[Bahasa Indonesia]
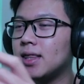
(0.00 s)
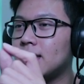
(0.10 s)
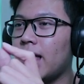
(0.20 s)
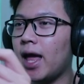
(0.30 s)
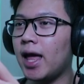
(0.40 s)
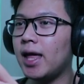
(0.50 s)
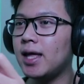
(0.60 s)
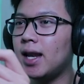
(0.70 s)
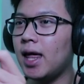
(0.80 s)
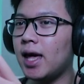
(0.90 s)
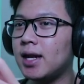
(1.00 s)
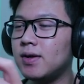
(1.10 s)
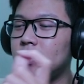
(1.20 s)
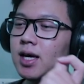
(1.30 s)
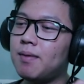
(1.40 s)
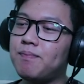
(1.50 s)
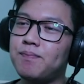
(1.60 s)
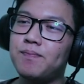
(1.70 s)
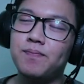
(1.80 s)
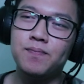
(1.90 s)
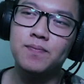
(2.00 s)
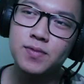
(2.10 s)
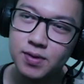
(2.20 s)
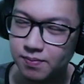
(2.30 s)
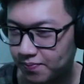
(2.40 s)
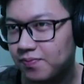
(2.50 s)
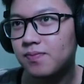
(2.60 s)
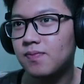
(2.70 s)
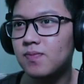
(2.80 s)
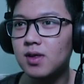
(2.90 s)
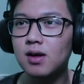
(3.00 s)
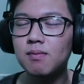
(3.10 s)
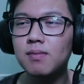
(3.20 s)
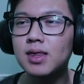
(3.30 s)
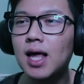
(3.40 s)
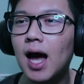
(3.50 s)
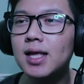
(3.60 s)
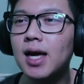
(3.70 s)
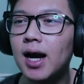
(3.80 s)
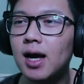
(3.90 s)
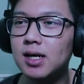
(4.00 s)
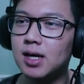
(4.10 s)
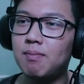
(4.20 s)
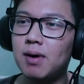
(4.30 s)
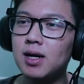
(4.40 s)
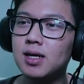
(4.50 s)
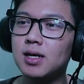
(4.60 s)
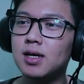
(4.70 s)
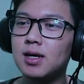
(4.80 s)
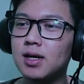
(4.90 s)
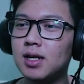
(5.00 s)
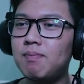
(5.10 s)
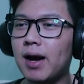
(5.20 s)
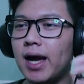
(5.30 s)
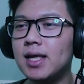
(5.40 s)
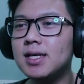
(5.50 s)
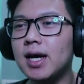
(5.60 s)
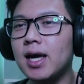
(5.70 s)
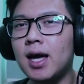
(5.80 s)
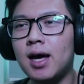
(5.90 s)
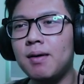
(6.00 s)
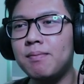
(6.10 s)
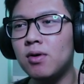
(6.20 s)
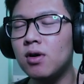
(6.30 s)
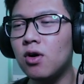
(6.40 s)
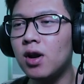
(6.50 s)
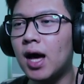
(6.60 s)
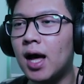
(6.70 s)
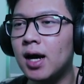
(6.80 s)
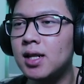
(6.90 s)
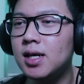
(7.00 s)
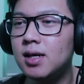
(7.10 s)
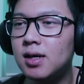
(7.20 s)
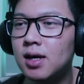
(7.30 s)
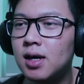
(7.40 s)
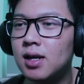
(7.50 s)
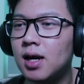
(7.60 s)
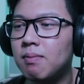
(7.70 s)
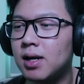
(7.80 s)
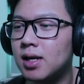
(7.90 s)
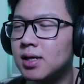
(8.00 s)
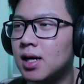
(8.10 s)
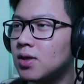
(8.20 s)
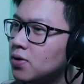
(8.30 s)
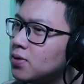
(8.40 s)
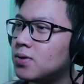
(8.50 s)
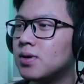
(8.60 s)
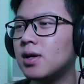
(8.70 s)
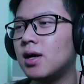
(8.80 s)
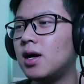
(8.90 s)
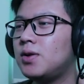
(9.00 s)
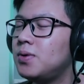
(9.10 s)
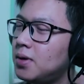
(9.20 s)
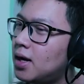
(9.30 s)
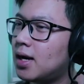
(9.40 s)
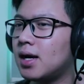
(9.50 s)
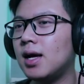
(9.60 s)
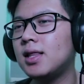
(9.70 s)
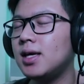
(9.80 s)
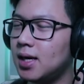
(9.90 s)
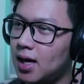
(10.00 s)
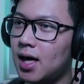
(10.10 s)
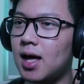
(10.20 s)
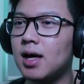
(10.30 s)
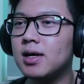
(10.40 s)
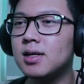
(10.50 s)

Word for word: Thailand. Ih, siap. Hmm. Mentahannya kak, ih apa nih? Ini pakai aja kayak mau ke kondangan nih. Ini ngapain nih? Satu, dua, tiga.